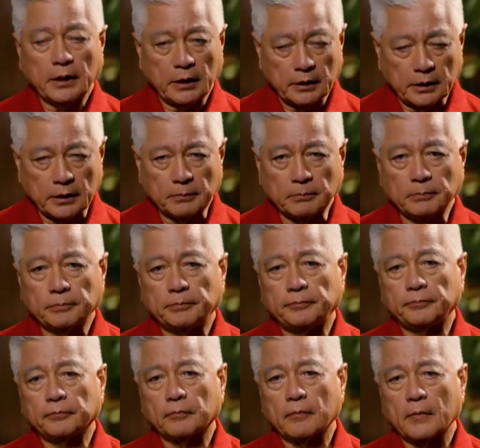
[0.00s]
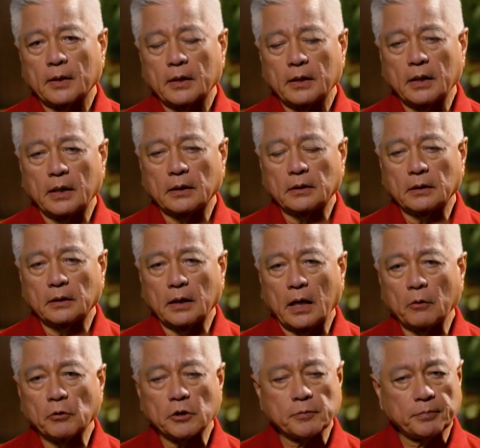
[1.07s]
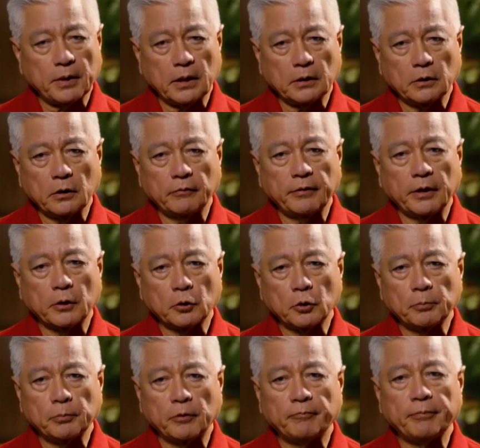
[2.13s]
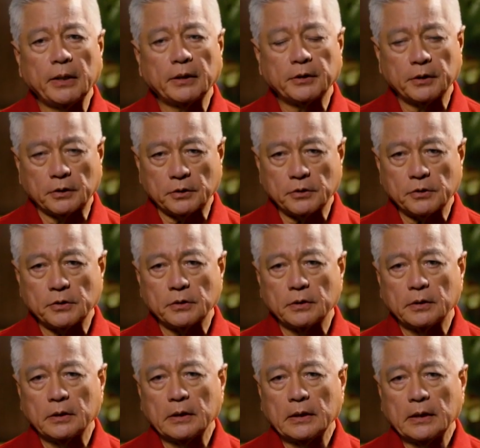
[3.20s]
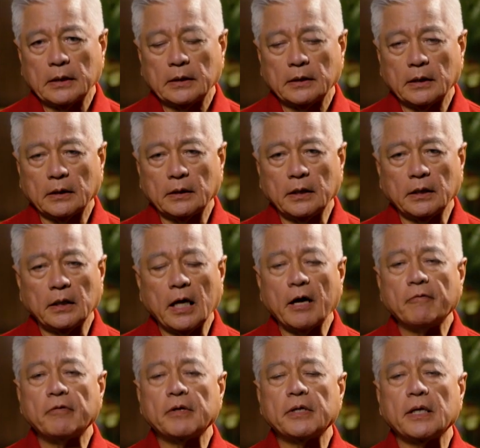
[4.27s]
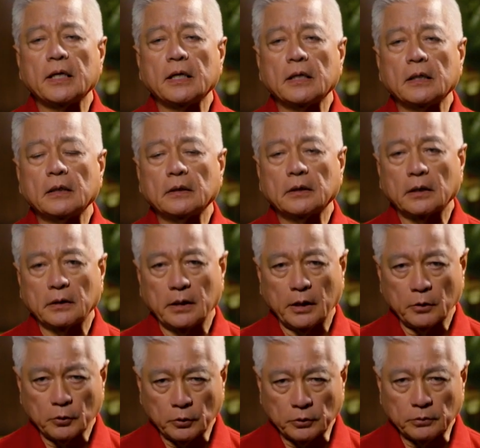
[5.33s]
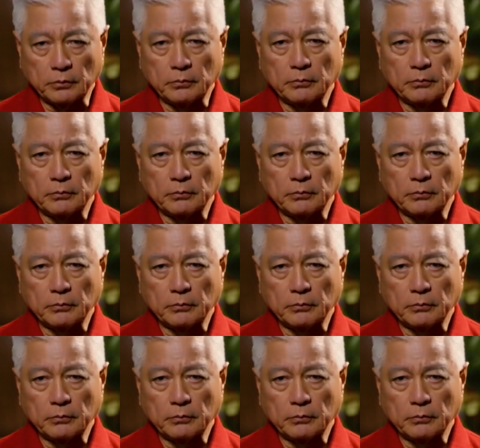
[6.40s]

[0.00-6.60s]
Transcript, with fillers: tell them that I was part of a group of patriots that did everything that they could